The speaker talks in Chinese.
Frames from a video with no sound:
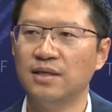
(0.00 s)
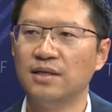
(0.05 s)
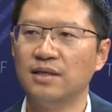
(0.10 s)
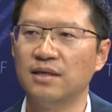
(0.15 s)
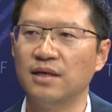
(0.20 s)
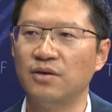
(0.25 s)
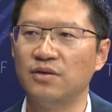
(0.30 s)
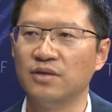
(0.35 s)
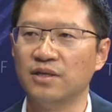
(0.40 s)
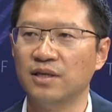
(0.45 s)

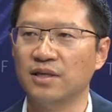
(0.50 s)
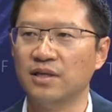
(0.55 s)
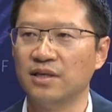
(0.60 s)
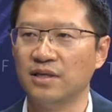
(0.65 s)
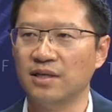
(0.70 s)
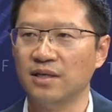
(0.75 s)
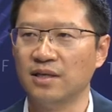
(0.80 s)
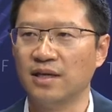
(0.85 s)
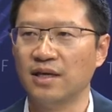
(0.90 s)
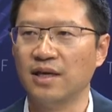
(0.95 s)
然后也可
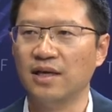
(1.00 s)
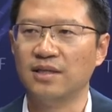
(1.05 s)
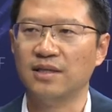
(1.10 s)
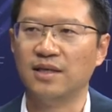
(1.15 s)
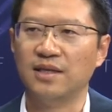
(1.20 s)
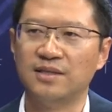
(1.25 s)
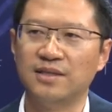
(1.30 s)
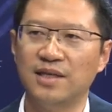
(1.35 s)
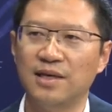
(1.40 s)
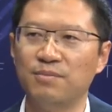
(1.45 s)
以看
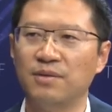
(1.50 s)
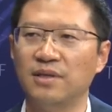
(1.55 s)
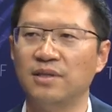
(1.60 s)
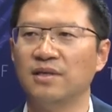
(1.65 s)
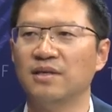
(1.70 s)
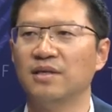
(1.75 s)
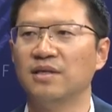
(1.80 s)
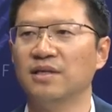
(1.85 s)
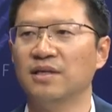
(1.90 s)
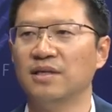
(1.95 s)
它前面
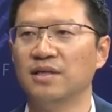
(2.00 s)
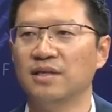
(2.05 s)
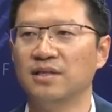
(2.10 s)
的。